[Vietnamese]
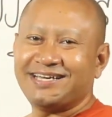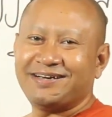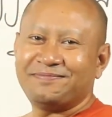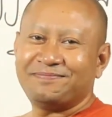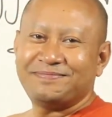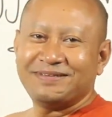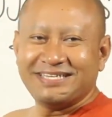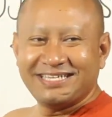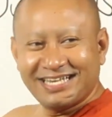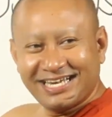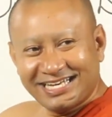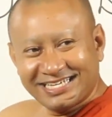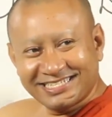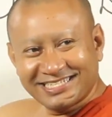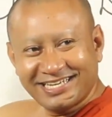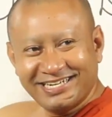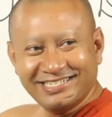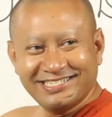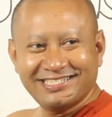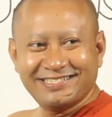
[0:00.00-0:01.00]
chả pi lang
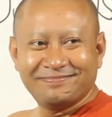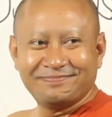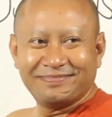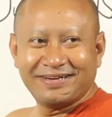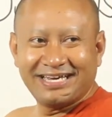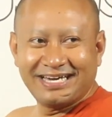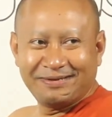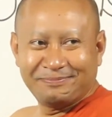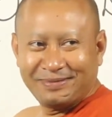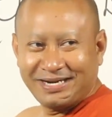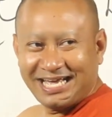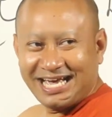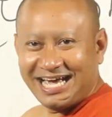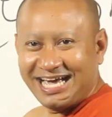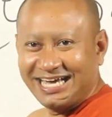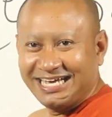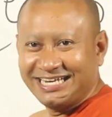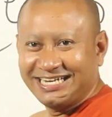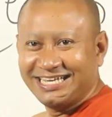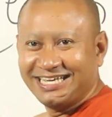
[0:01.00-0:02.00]
tới cứ mình mình để
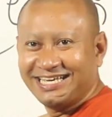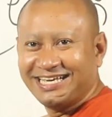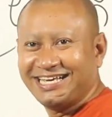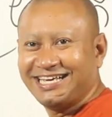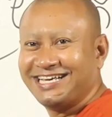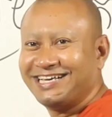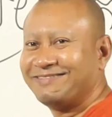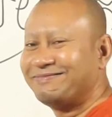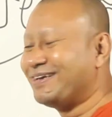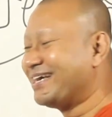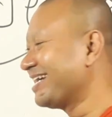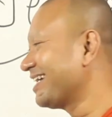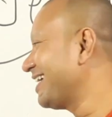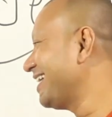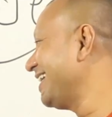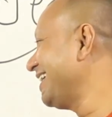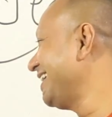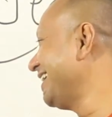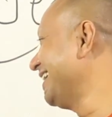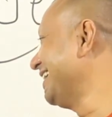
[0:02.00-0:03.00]
ai để mình
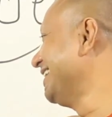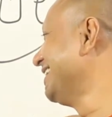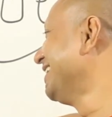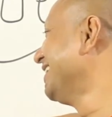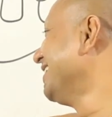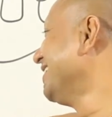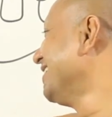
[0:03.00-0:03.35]
kia